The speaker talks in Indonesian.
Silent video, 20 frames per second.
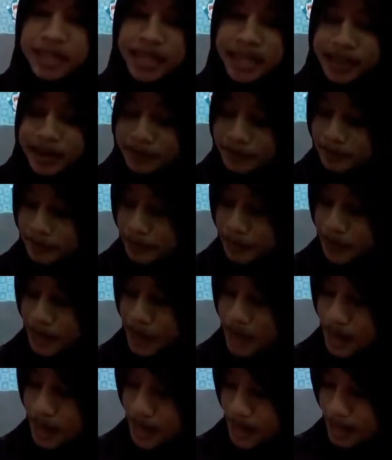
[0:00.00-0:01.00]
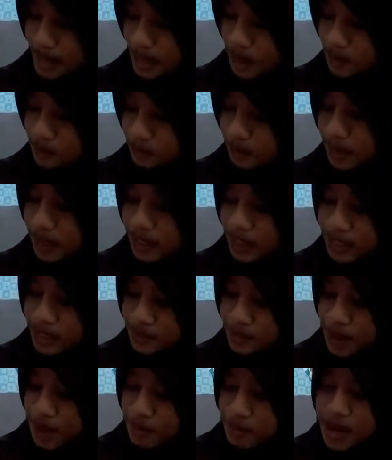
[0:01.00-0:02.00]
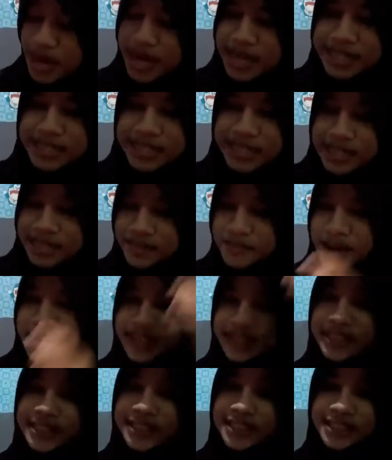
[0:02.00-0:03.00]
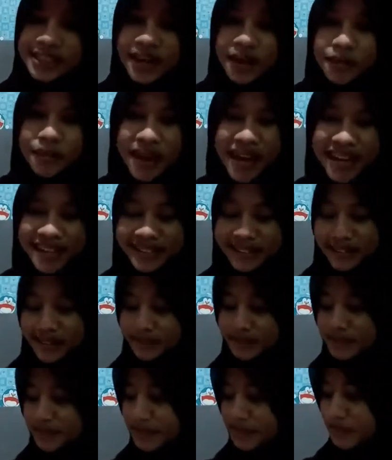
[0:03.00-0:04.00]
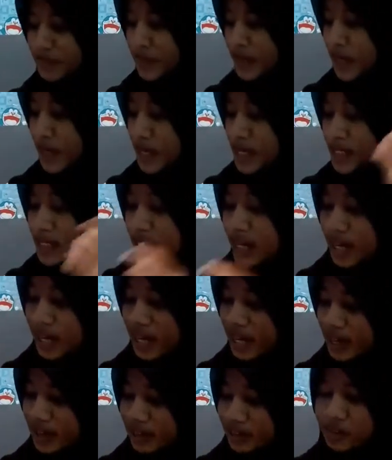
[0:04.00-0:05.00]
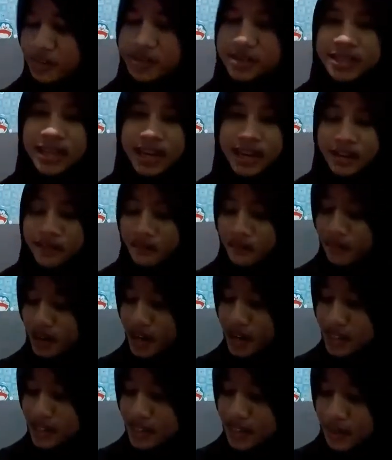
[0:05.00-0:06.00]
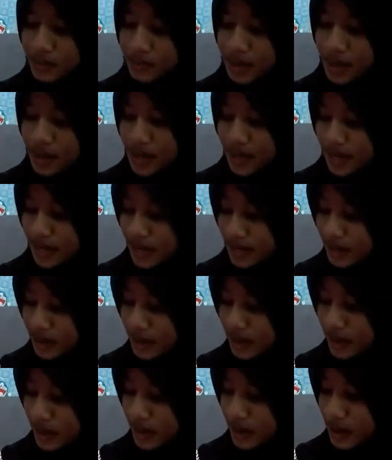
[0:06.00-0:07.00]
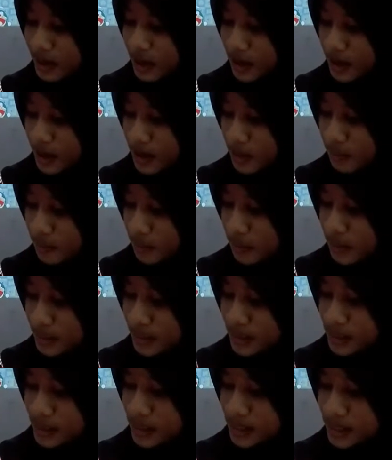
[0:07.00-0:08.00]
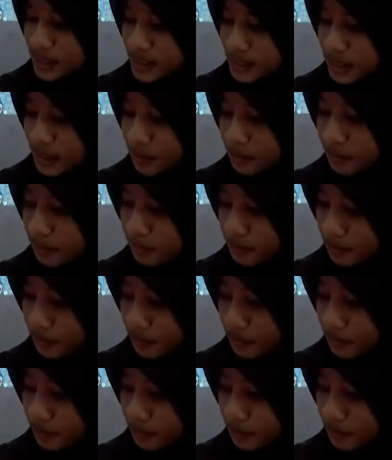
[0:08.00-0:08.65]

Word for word: miring atau 15 dibagi 13. Sedangkan cos alfa sama dengan sisi